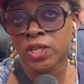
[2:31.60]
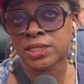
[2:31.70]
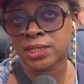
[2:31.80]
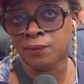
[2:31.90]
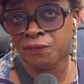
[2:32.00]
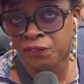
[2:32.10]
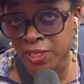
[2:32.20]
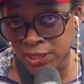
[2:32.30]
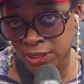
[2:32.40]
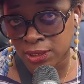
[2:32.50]
dans un
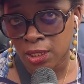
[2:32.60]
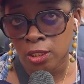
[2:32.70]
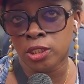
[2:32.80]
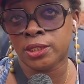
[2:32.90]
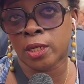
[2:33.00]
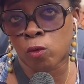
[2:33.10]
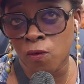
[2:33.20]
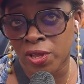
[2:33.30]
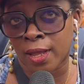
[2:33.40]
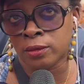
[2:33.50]
vice de
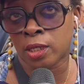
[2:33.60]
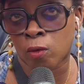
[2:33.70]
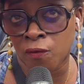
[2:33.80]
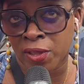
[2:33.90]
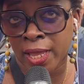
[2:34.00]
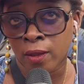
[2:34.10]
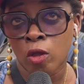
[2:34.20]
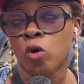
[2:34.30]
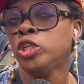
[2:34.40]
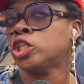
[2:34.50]
découvert en découvert,
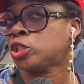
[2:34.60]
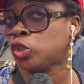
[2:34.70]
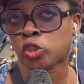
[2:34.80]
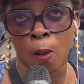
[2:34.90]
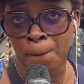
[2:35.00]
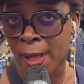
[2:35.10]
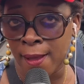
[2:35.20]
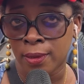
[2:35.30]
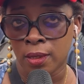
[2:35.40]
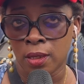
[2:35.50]
on ne s'en sort pas.
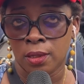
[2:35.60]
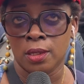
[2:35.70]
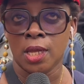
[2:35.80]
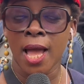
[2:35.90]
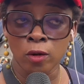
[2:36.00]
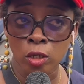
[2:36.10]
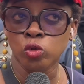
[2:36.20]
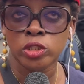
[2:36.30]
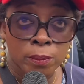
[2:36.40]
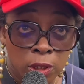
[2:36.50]
Alors
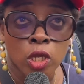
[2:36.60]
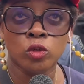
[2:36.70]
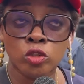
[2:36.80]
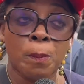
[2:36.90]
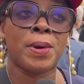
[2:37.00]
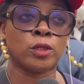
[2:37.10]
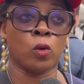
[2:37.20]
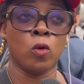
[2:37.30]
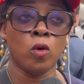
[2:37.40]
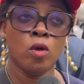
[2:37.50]
nous demandons à notre
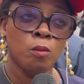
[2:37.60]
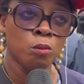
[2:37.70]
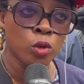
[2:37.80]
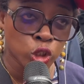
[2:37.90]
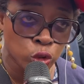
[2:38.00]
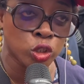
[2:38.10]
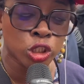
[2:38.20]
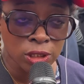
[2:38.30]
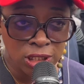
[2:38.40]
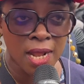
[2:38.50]
patron, Monsieur
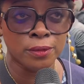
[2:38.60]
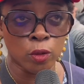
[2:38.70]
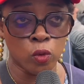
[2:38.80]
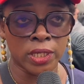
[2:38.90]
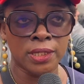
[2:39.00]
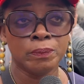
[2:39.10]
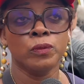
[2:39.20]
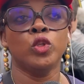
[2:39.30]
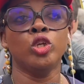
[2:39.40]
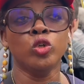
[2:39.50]
Jean-Charles Nauri,
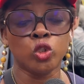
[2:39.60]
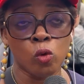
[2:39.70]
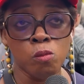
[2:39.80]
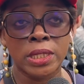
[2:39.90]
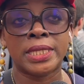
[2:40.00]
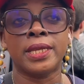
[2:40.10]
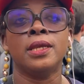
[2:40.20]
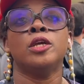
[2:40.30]
de nous augmenter